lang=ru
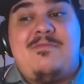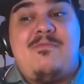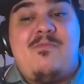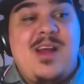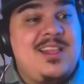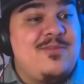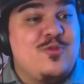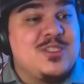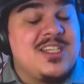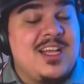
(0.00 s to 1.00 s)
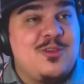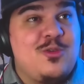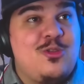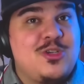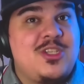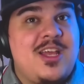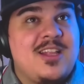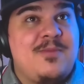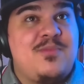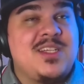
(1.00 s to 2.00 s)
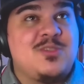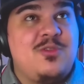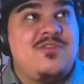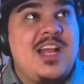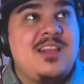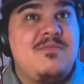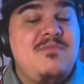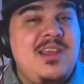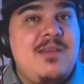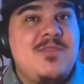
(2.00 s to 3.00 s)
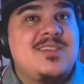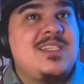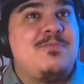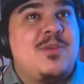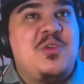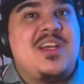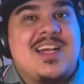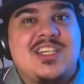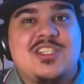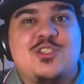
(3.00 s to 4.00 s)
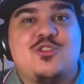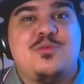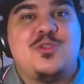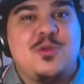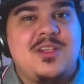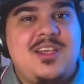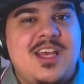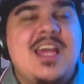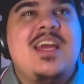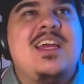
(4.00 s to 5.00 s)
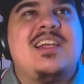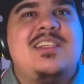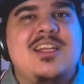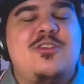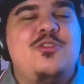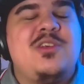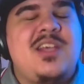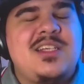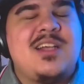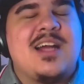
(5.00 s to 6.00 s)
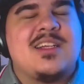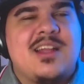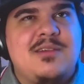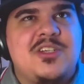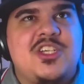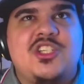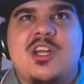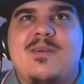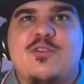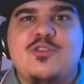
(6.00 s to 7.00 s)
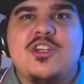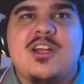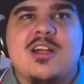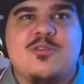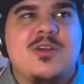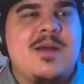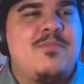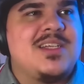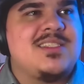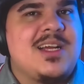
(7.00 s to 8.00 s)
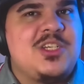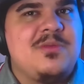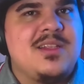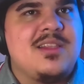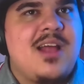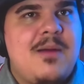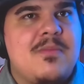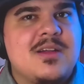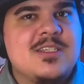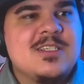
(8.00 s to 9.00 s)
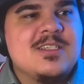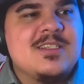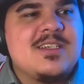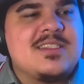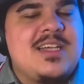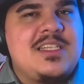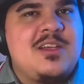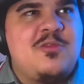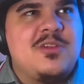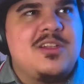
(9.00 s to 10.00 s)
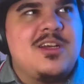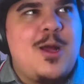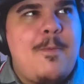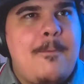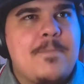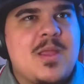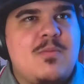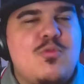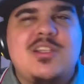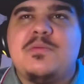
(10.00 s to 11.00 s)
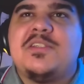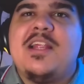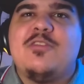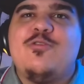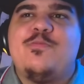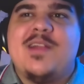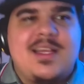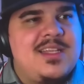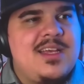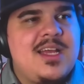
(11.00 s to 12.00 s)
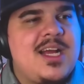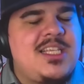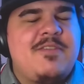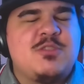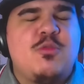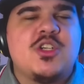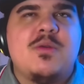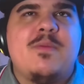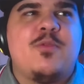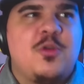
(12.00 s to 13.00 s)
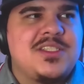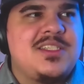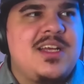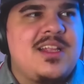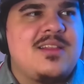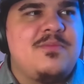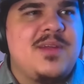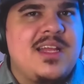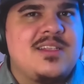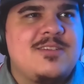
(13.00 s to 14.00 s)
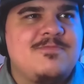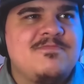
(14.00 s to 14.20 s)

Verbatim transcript: мать твою за ногу, то, что это происходит в реальном мире, мне, знаете, порой кажется, что все-таки где-то, оно есть открывшаяся червоточина, которая просачивает нам, знаете, какую-то мультивселенную бреды. Хотя, возможно, мы просто этот бред